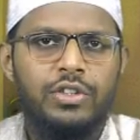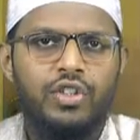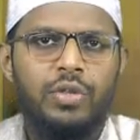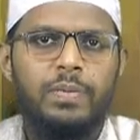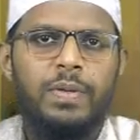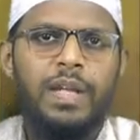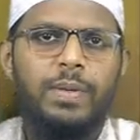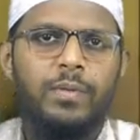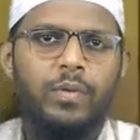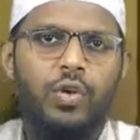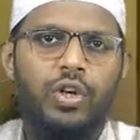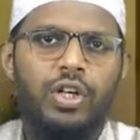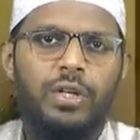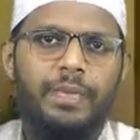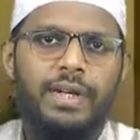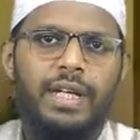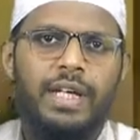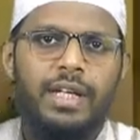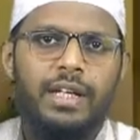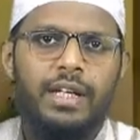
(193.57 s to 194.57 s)
सुप्रीम कोर्ट
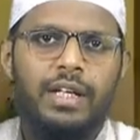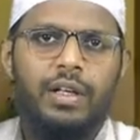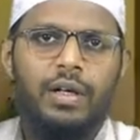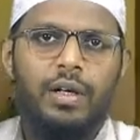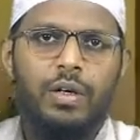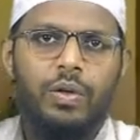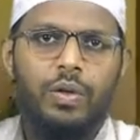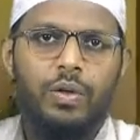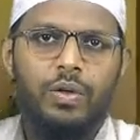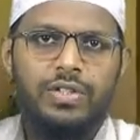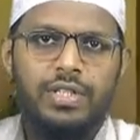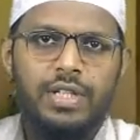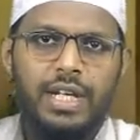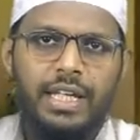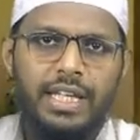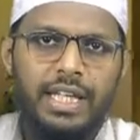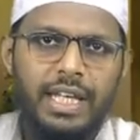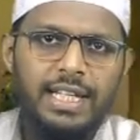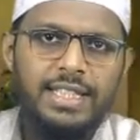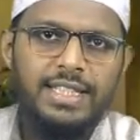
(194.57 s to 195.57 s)
में उसने
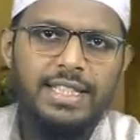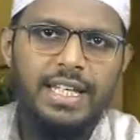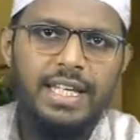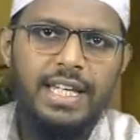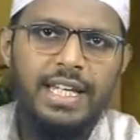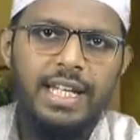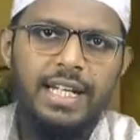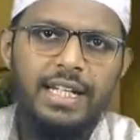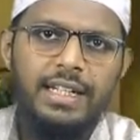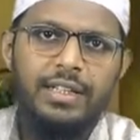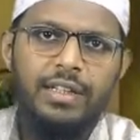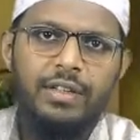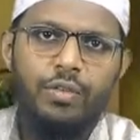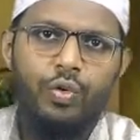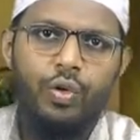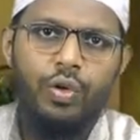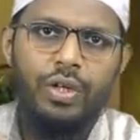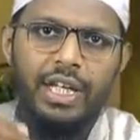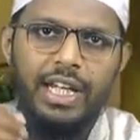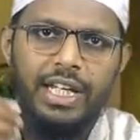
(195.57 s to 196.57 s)
केस किया
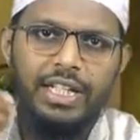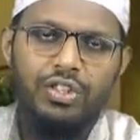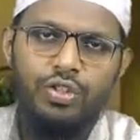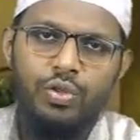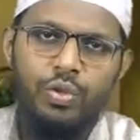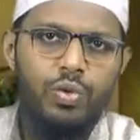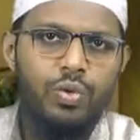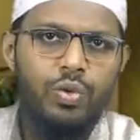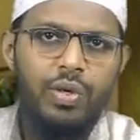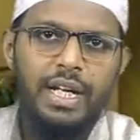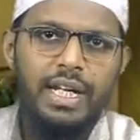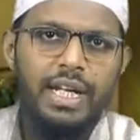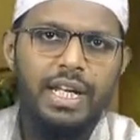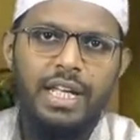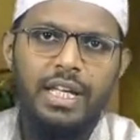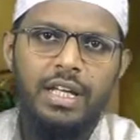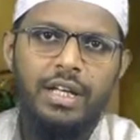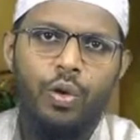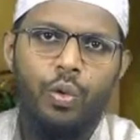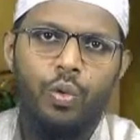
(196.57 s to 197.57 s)
वो केस तो हुआ
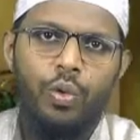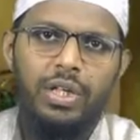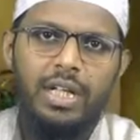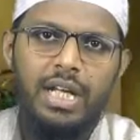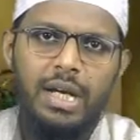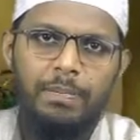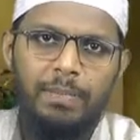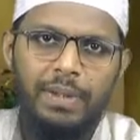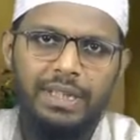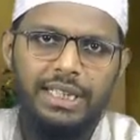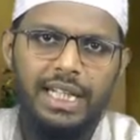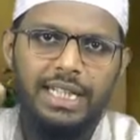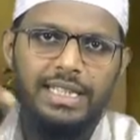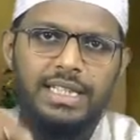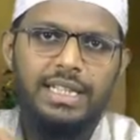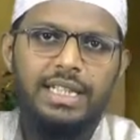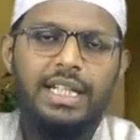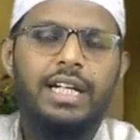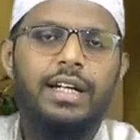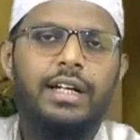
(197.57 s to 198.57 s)
नहीं उल्टा
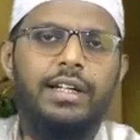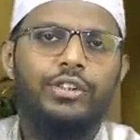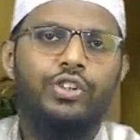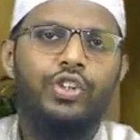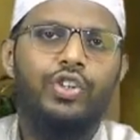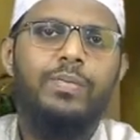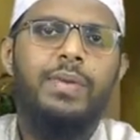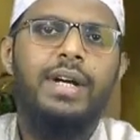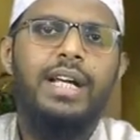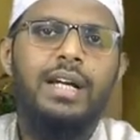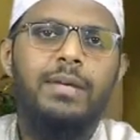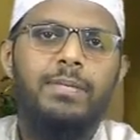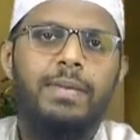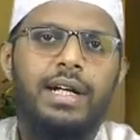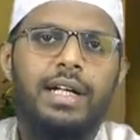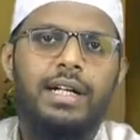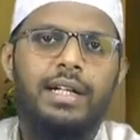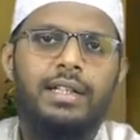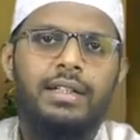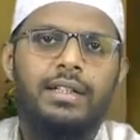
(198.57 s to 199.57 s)
पचास हजार का जुर्माना
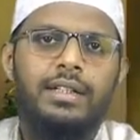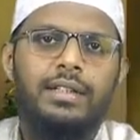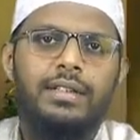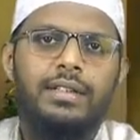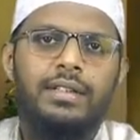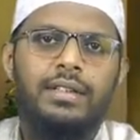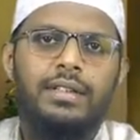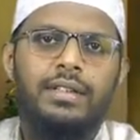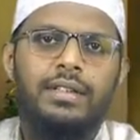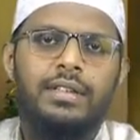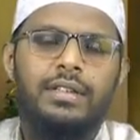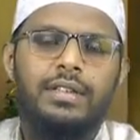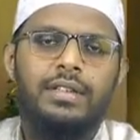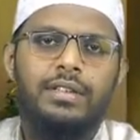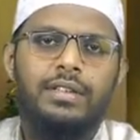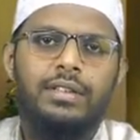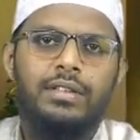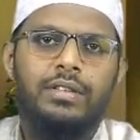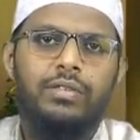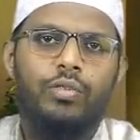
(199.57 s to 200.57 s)
पड़ा
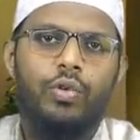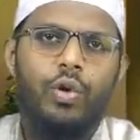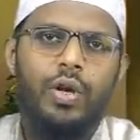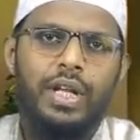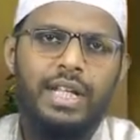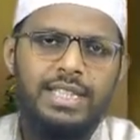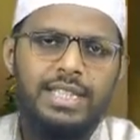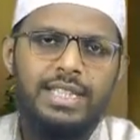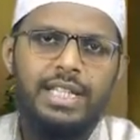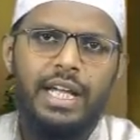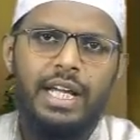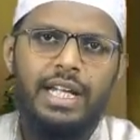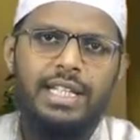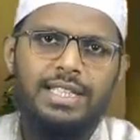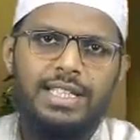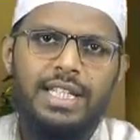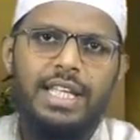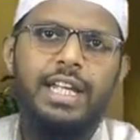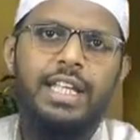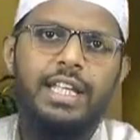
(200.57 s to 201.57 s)
वो
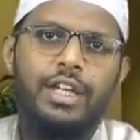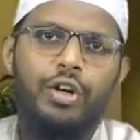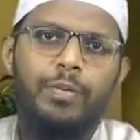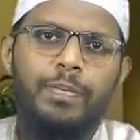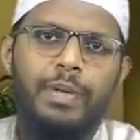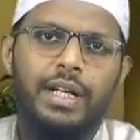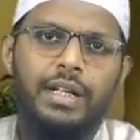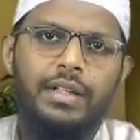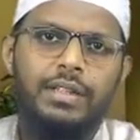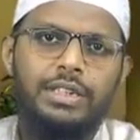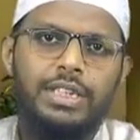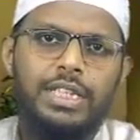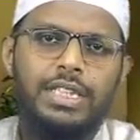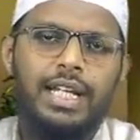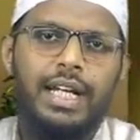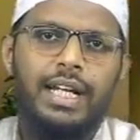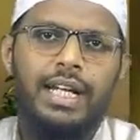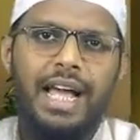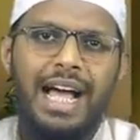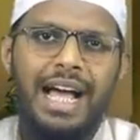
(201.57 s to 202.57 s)
खंजीर के ऊपर
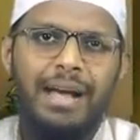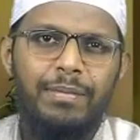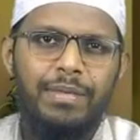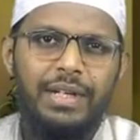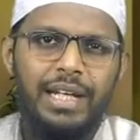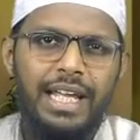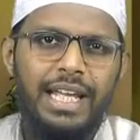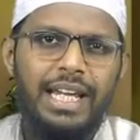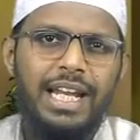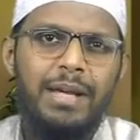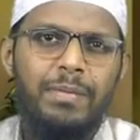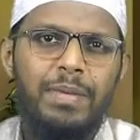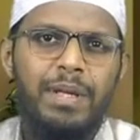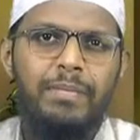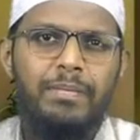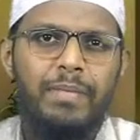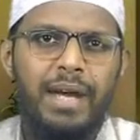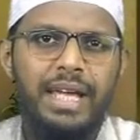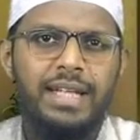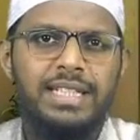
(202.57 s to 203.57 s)
जिसका नाम लेना भी
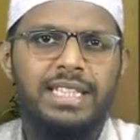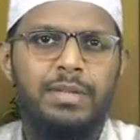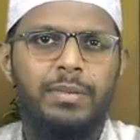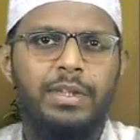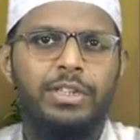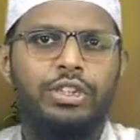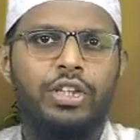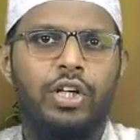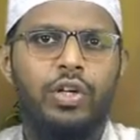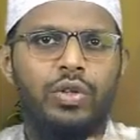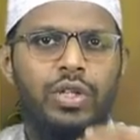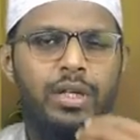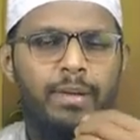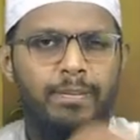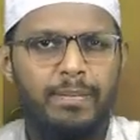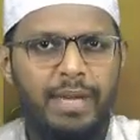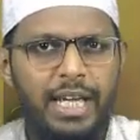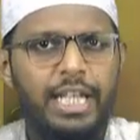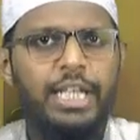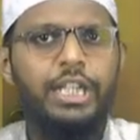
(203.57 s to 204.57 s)
मैं समझता हूं कि
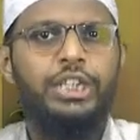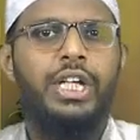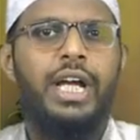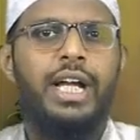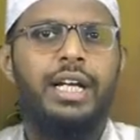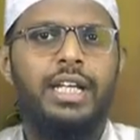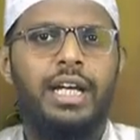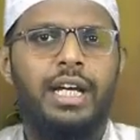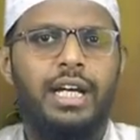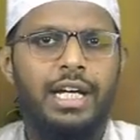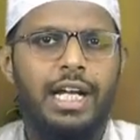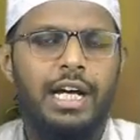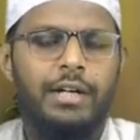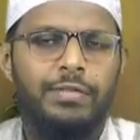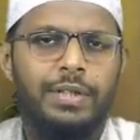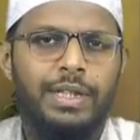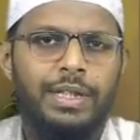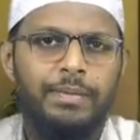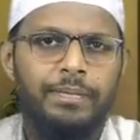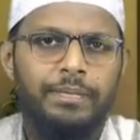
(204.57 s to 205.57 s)
मेरी शान के
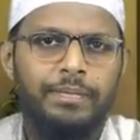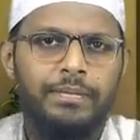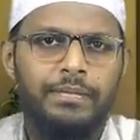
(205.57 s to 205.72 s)
खिलाफ है